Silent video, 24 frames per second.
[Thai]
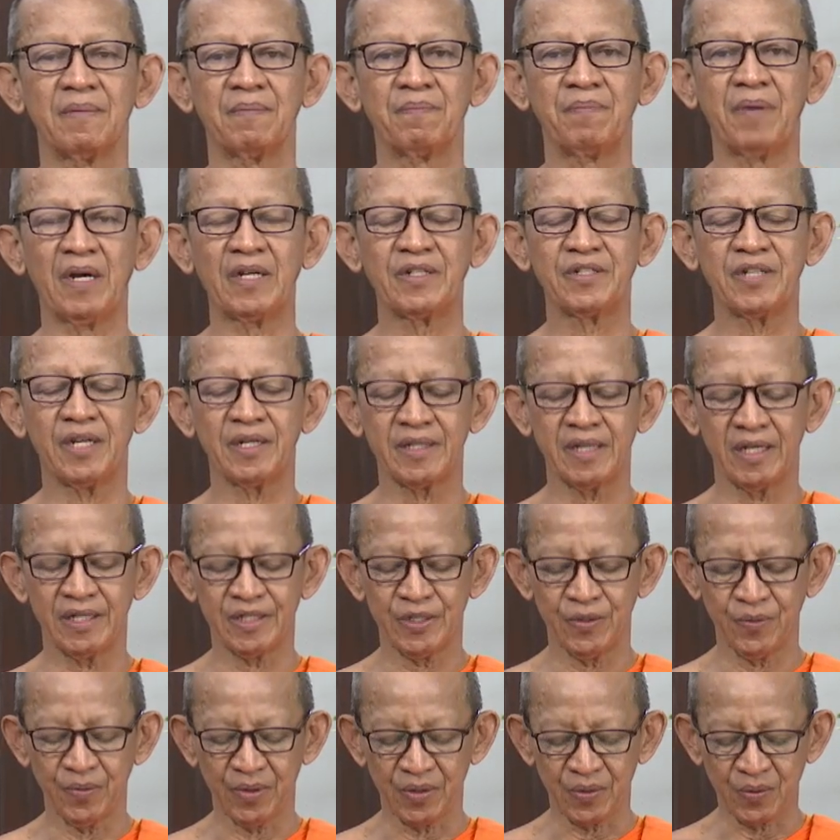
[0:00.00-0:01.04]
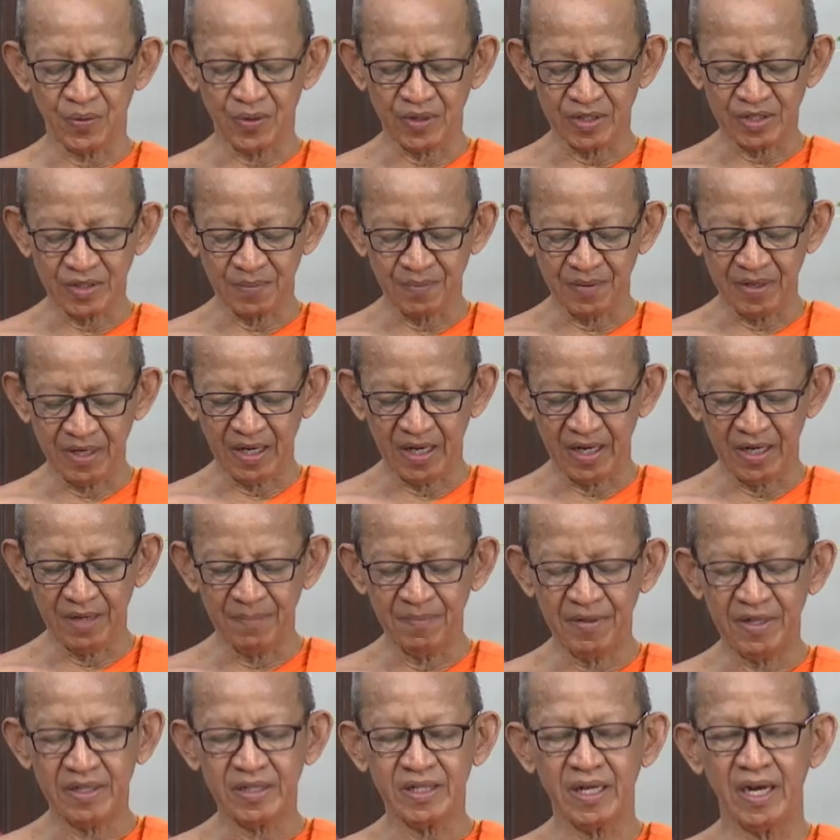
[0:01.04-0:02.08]
ปัญเจเตชิวโรกสมิงอนิ
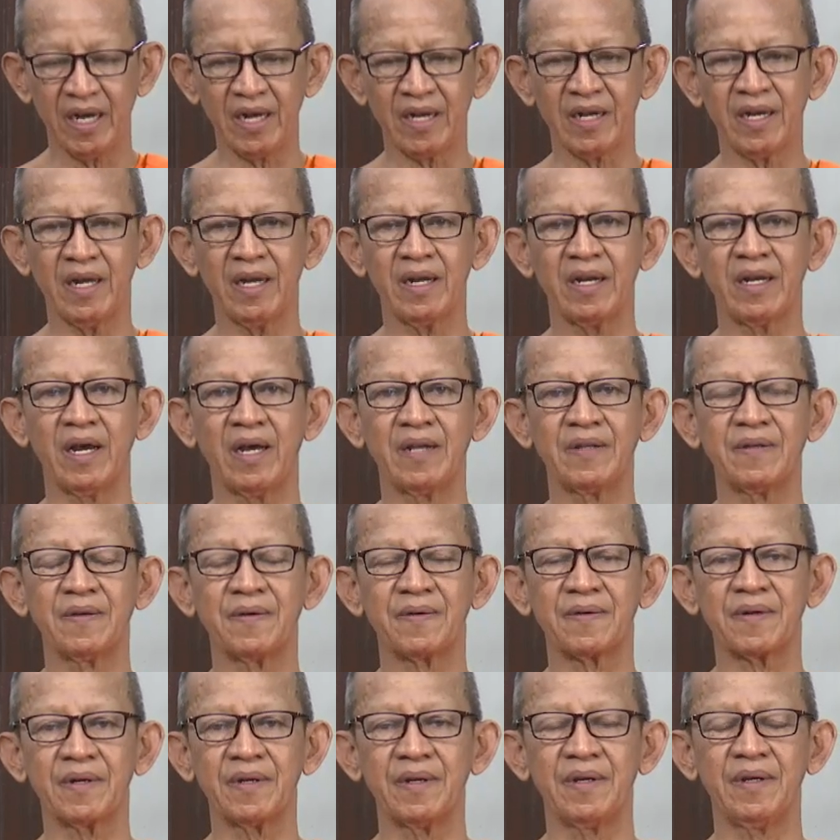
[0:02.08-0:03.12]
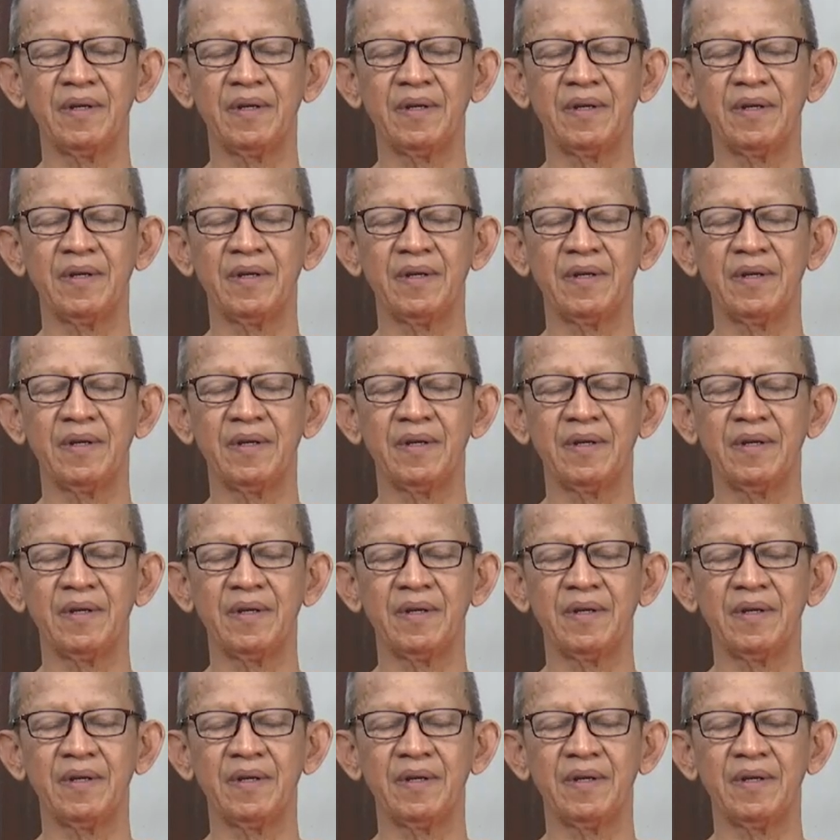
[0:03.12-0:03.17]
มิตานานายเร